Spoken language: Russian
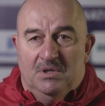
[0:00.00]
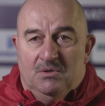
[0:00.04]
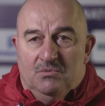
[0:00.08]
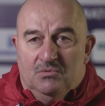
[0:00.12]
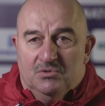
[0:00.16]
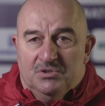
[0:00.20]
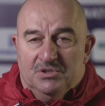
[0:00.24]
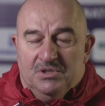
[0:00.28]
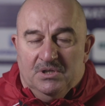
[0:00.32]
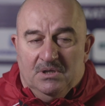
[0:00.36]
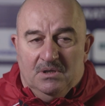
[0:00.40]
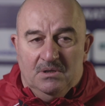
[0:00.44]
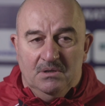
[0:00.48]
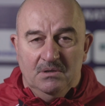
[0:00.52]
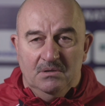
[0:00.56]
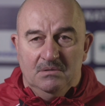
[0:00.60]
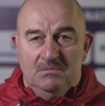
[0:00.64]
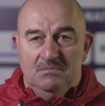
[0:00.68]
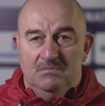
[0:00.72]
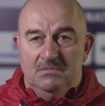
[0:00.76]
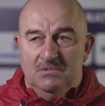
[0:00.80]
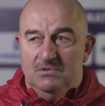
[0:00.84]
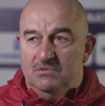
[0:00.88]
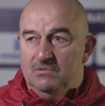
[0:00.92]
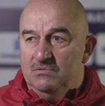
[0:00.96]
И уже,
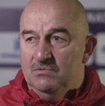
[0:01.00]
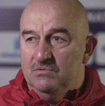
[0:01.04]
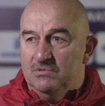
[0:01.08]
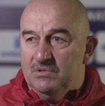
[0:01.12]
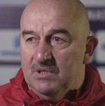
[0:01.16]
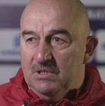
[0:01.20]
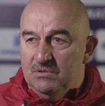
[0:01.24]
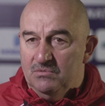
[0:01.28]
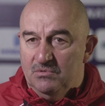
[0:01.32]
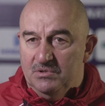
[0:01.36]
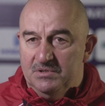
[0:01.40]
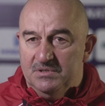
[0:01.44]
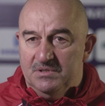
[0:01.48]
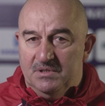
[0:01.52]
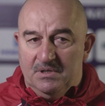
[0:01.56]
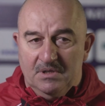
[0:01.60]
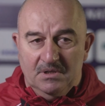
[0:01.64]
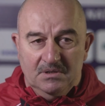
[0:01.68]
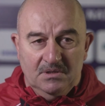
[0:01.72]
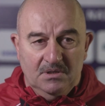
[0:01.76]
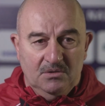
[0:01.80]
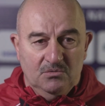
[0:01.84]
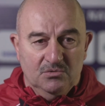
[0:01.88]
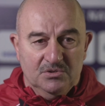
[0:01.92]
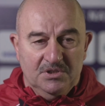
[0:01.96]
ну, ну с одной
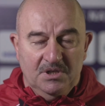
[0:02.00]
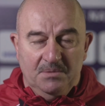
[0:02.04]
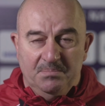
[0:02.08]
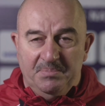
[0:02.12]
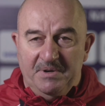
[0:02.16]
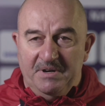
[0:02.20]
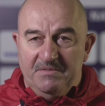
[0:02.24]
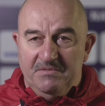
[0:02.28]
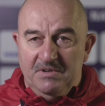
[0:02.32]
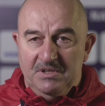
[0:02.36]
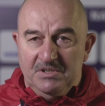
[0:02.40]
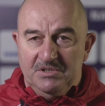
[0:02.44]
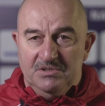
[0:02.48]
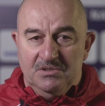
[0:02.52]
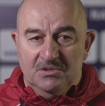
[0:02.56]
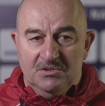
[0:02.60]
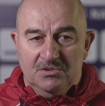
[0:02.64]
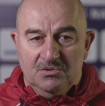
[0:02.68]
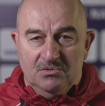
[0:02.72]
стороны, уже привычно,